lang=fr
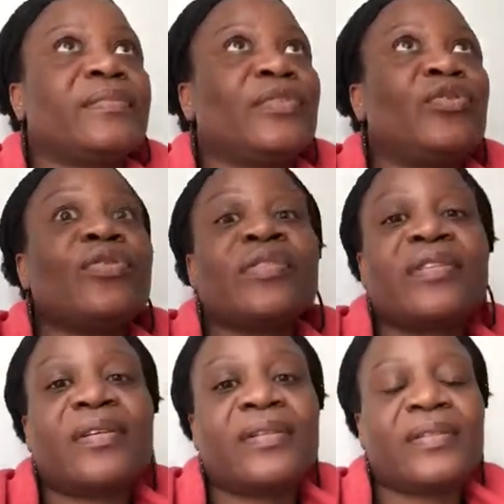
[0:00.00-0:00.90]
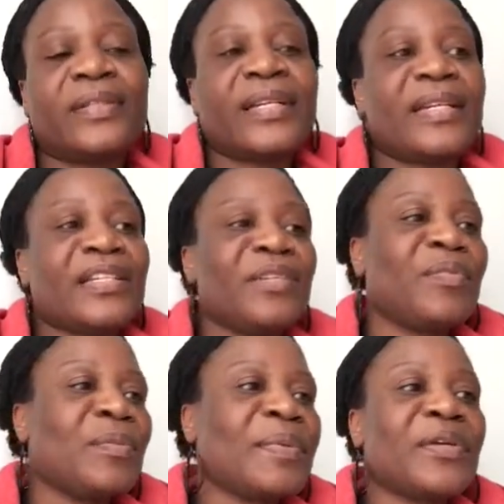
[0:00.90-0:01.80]
deux ans. Il y en a qui
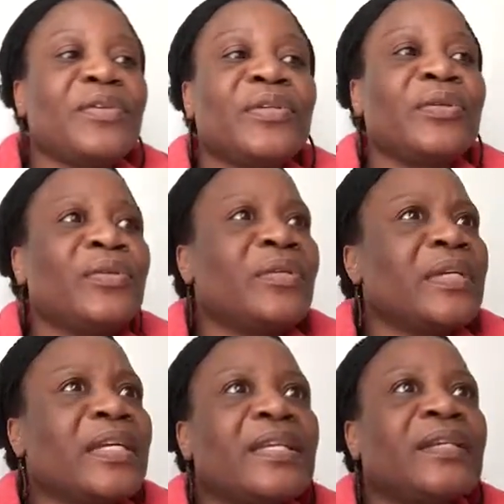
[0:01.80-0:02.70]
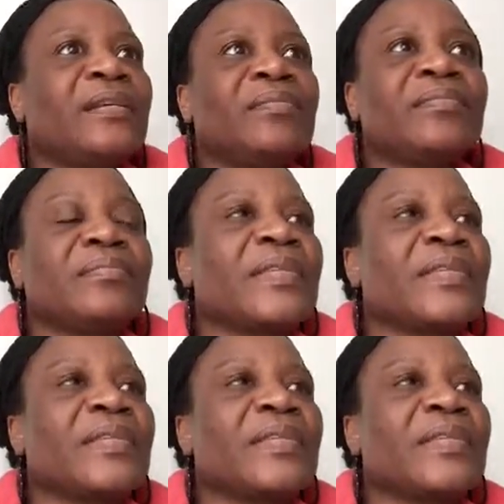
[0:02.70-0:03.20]
peuvent prendre une, une année,